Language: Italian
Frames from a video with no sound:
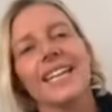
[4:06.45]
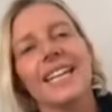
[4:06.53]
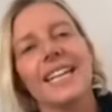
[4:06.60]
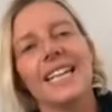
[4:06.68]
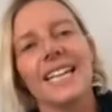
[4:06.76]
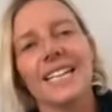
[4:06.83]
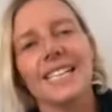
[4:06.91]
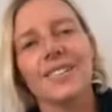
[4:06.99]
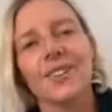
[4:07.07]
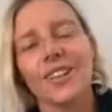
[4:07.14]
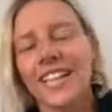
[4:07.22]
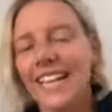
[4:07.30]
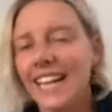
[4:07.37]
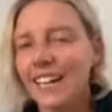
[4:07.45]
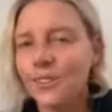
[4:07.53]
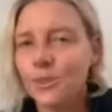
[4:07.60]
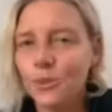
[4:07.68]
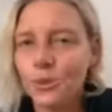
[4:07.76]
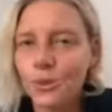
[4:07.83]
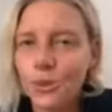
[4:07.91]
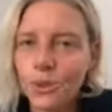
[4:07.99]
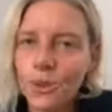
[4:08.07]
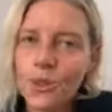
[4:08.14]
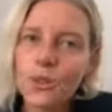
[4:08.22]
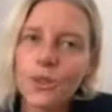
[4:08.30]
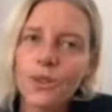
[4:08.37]
e sto creando un
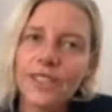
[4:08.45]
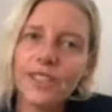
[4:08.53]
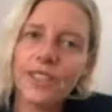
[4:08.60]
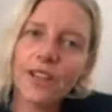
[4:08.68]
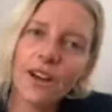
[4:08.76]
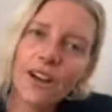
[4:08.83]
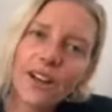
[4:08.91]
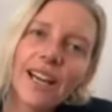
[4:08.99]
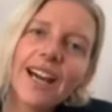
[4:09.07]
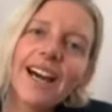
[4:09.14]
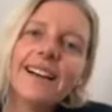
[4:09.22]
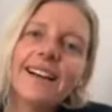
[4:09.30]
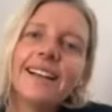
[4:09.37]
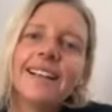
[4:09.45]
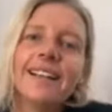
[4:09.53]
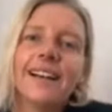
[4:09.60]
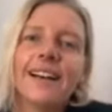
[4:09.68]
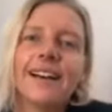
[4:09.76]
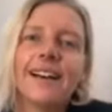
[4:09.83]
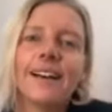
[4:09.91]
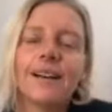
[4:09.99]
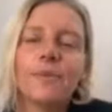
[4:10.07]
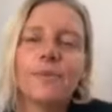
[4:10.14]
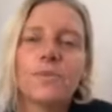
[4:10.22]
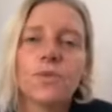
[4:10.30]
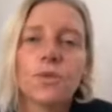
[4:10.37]
corso di yoga
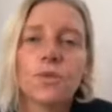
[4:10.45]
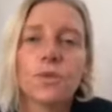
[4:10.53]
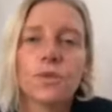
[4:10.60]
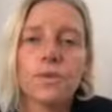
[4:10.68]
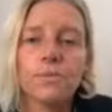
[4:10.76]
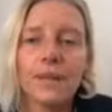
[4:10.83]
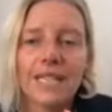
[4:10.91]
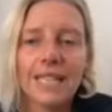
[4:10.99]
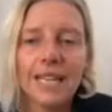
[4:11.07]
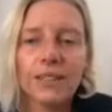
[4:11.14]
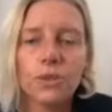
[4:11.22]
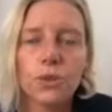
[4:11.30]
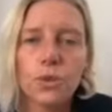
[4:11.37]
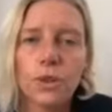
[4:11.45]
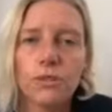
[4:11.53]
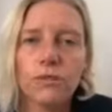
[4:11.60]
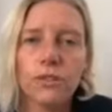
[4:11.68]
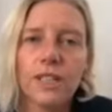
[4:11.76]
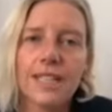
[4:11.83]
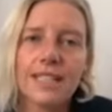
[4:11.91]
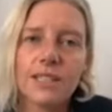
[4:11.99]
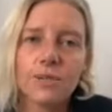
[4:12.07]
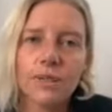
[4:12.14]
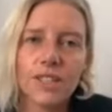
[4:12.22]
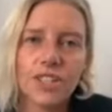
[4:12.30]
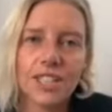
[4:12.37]
eh, basato sulla non violenza e
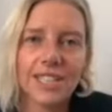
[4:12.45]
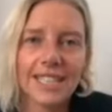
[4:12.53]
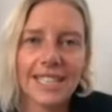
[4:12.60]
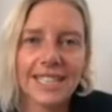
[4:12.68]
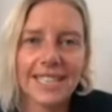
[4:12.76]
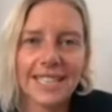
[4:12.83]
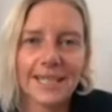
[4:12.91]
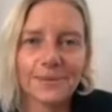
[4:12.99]
sulla gentilezza.